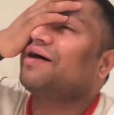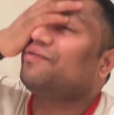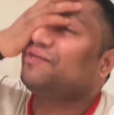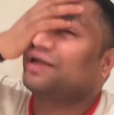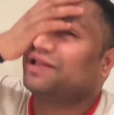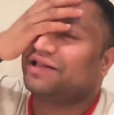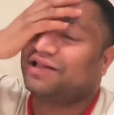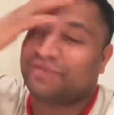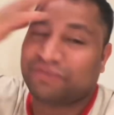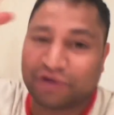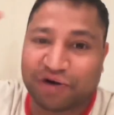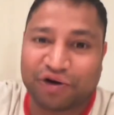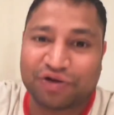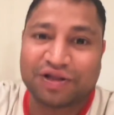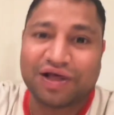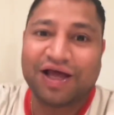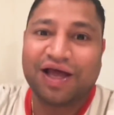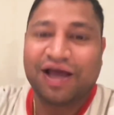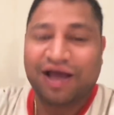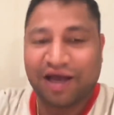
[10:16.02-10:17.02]
हो जाता था बिकॉज
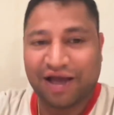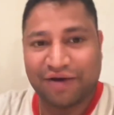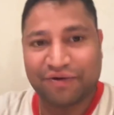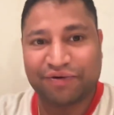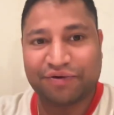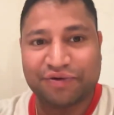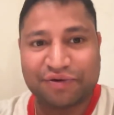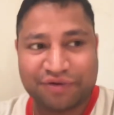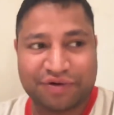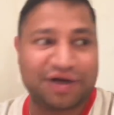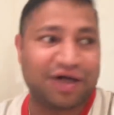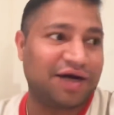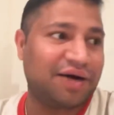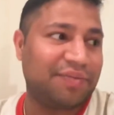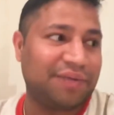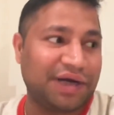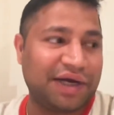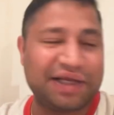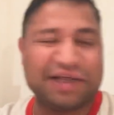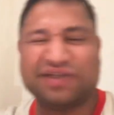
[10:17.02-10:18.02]
आई वॉन्ट टू
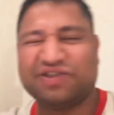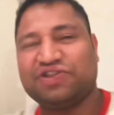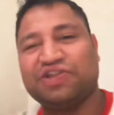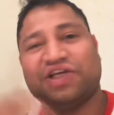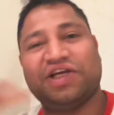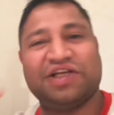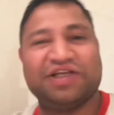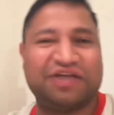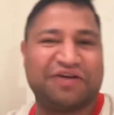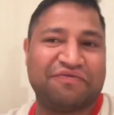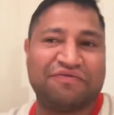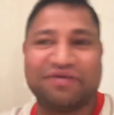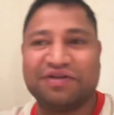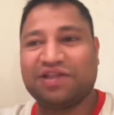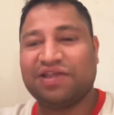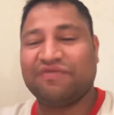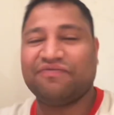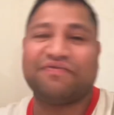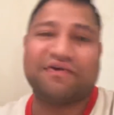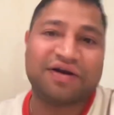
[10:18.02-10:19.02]
कम एंड चेंज
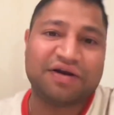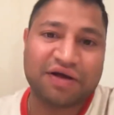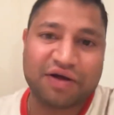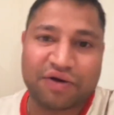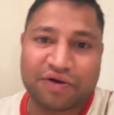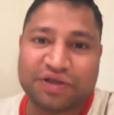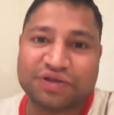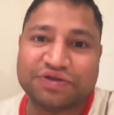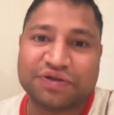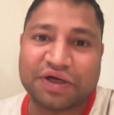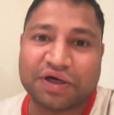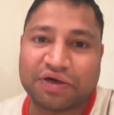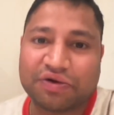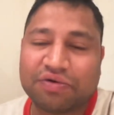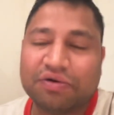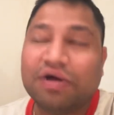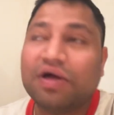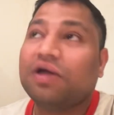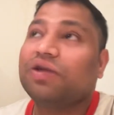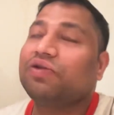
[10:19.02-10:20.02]
एवरीथिंग फन करूँ इंजॉय
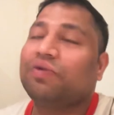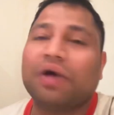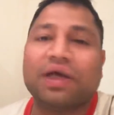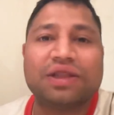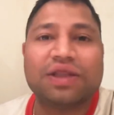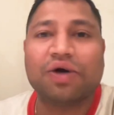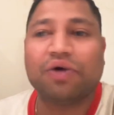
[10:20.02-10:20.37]
करूँ तो ऐसा